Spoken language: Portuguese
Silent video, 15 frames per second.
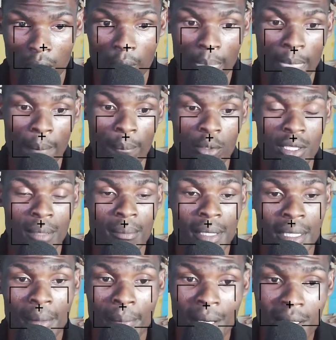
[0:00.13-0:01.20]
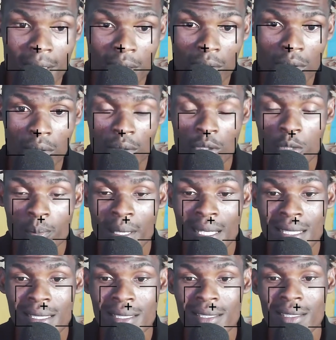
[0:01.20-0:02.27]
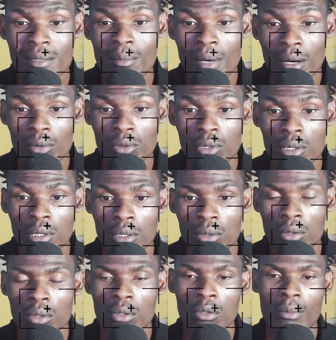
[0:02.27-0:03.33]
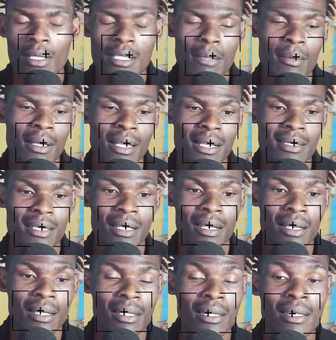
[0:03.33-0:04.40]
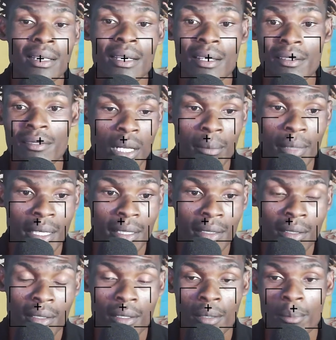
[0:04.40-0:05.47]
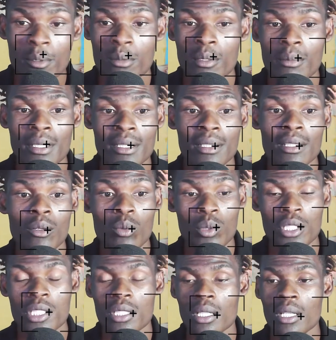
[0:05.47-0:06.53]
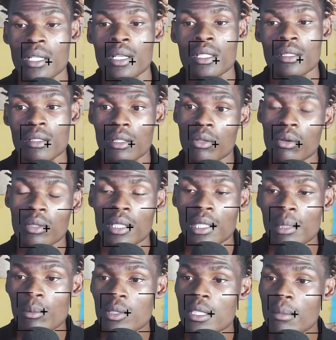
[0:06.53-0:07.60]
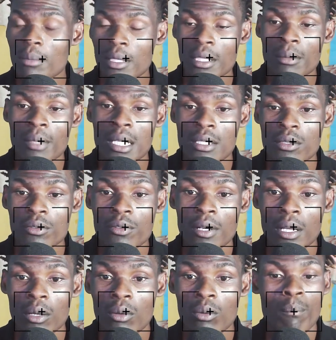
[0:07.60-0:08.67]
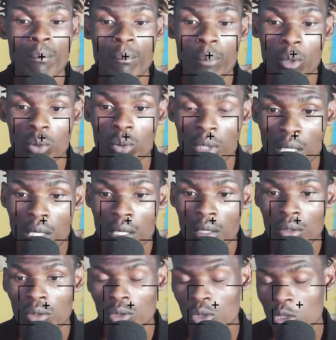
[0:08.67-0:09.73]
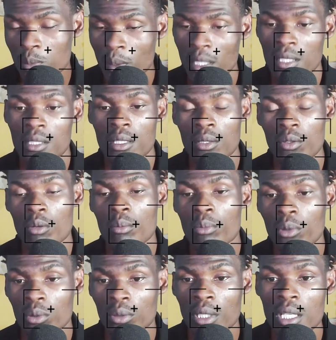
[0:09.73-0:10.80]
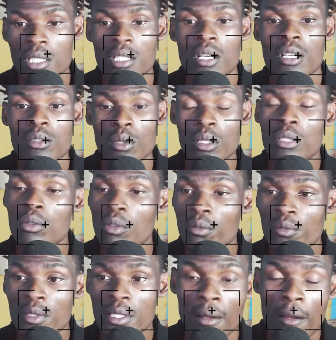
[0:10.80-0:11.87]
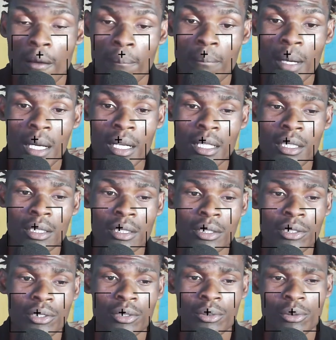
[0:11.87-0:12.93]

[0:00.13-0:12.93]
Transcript: Moçambique e Brasil são dois países irmãos, com uma semelhança incrível, e principalmente linguística, tendo em conta que Moçambique e Brasil falam português, os dois países têm como português a sua língua oficial. Mas eh,